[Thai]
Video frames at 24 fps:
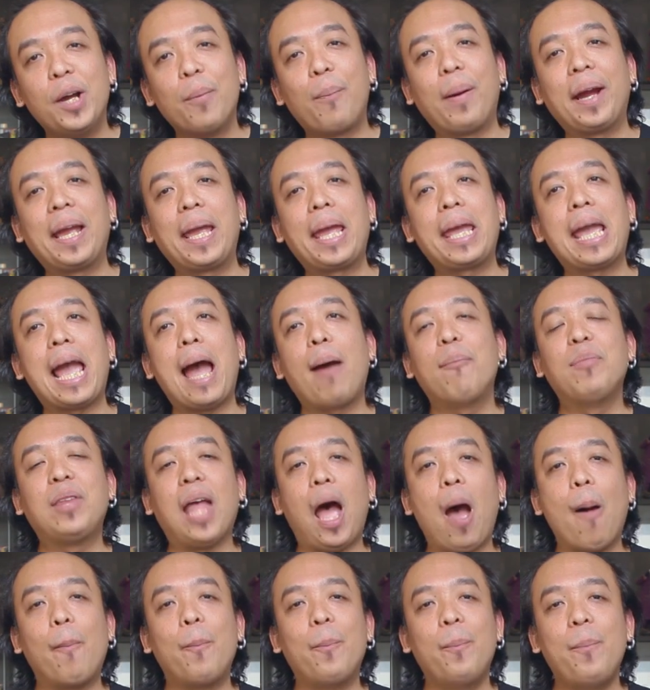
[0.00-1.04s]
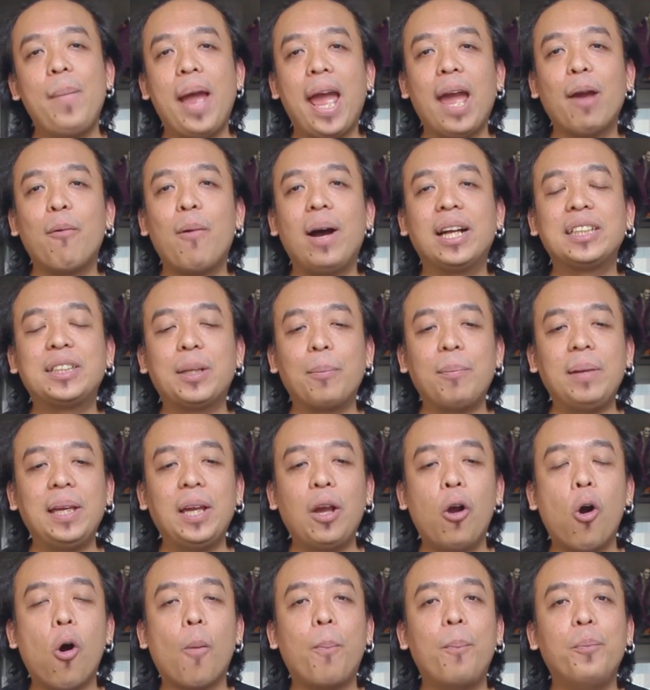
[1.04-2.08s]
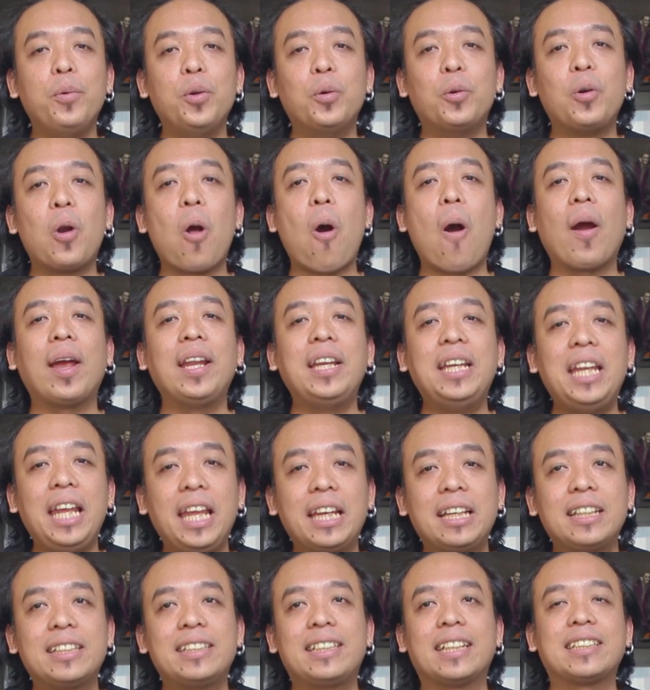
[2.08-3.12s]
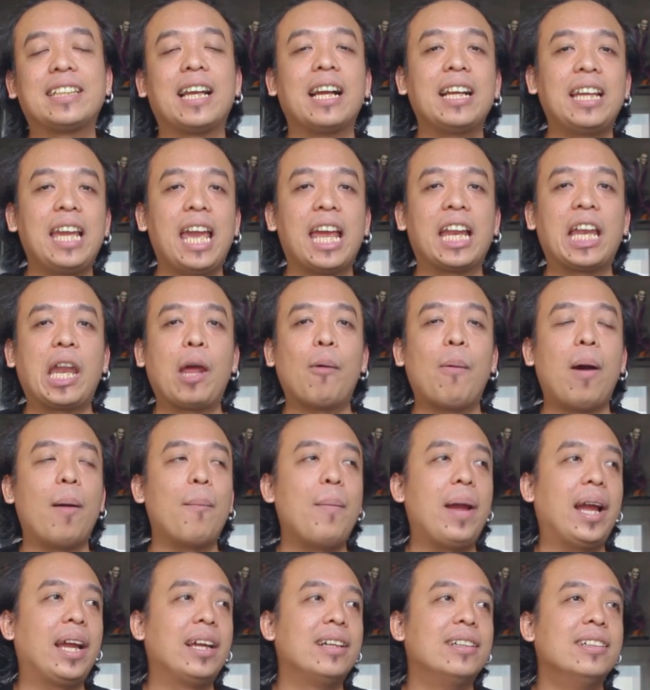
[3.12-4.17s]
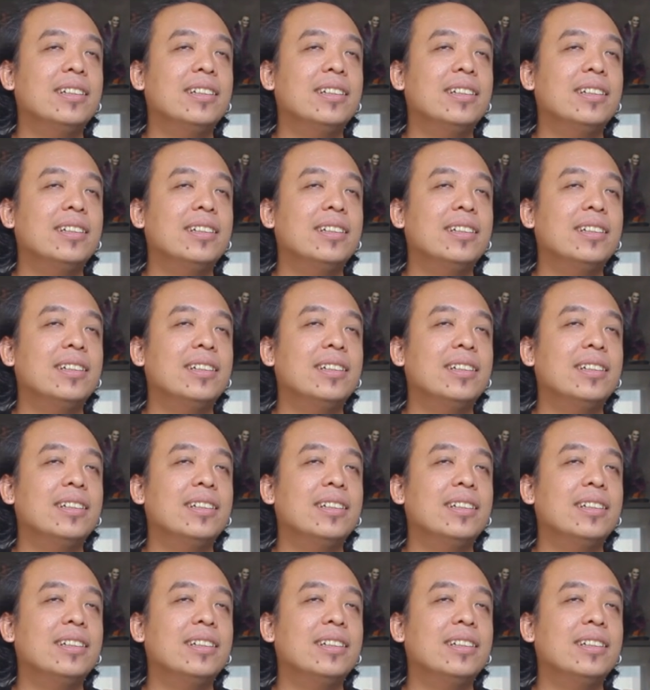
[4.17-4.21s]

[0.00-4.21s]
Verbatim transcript: พยายามทำแม้ว่าจะมีงบอยู่น้อยนิดจะสังเกตได้ว่าแม่ง